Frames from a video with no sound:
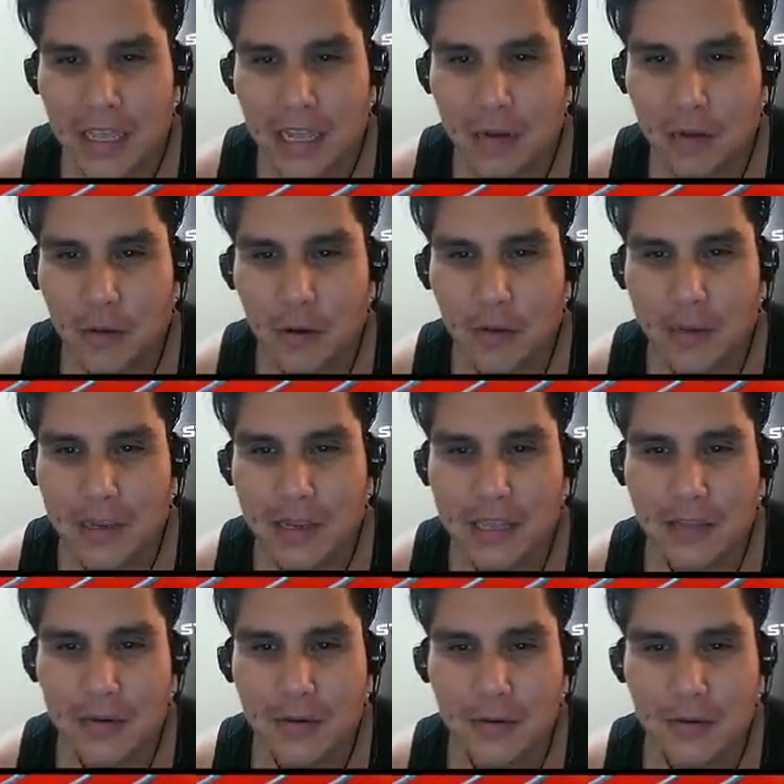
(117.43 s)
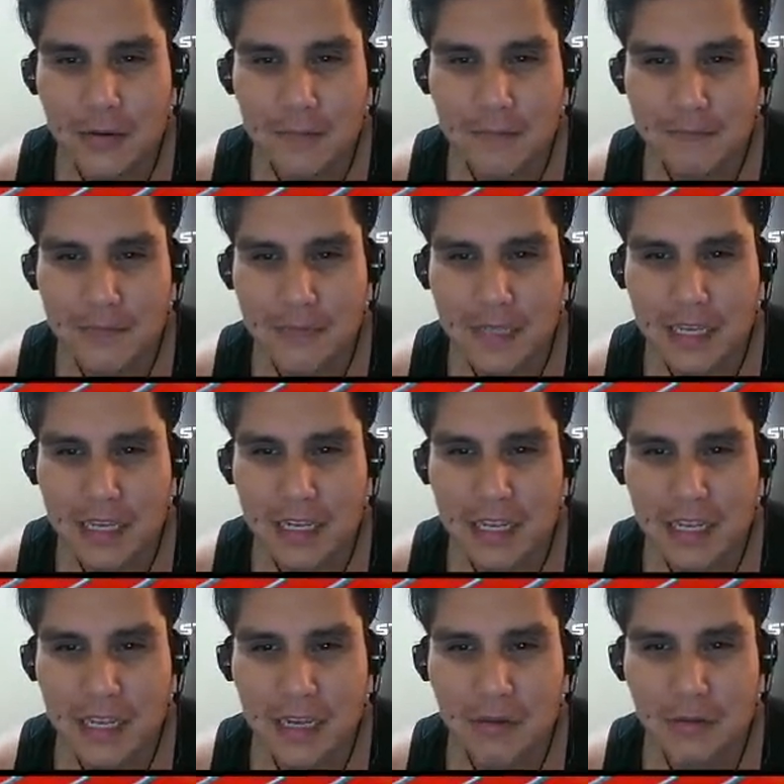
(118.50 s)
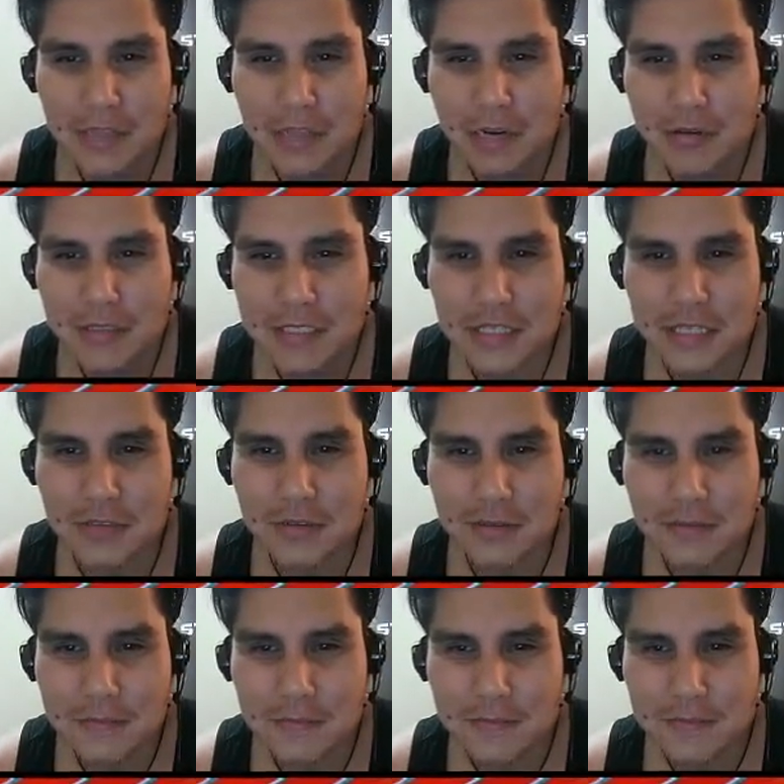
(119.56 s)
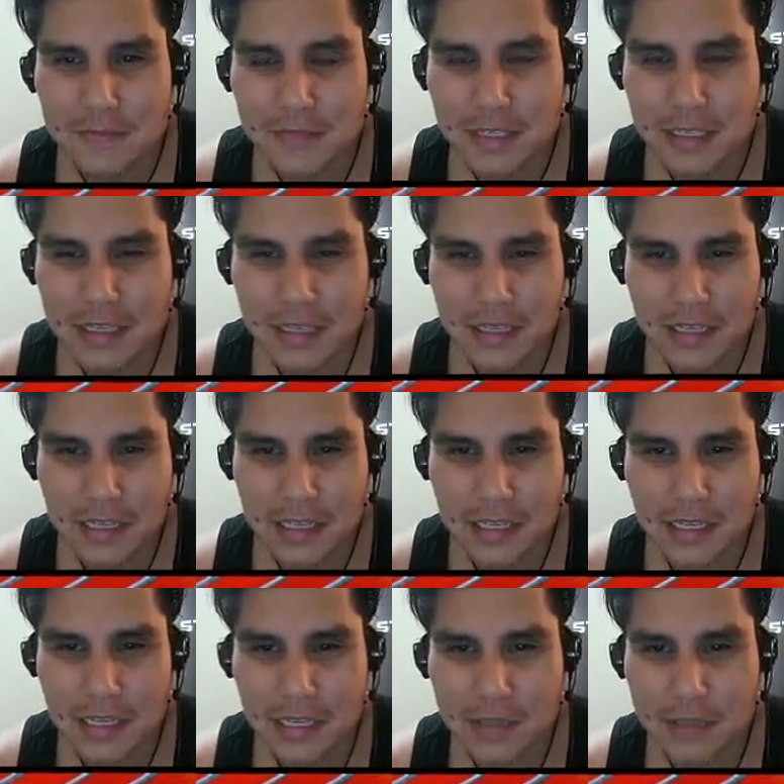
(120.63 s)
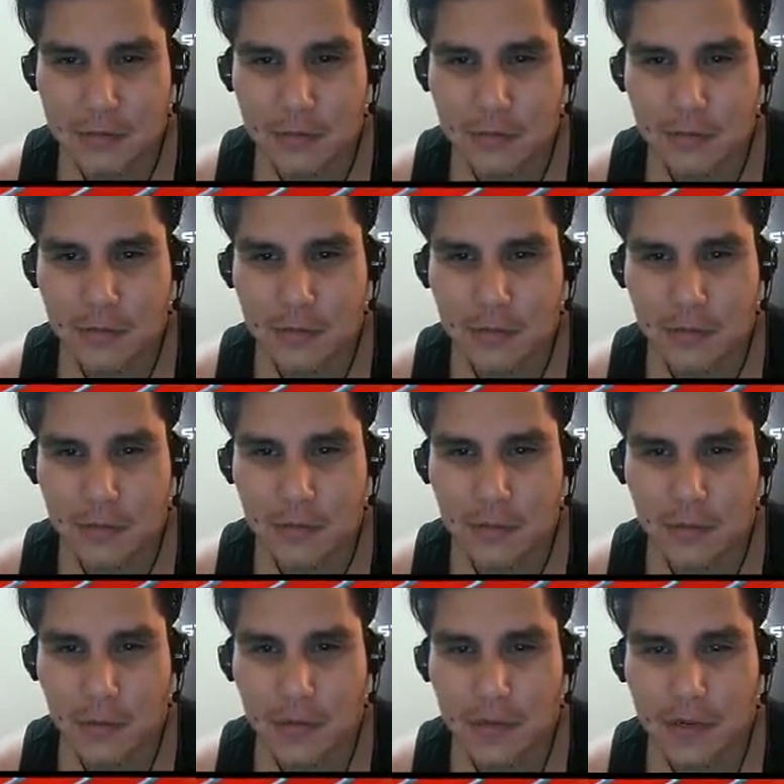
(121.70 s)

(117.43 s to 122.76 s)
El juego más que todo era un dragoncito que en su pobre y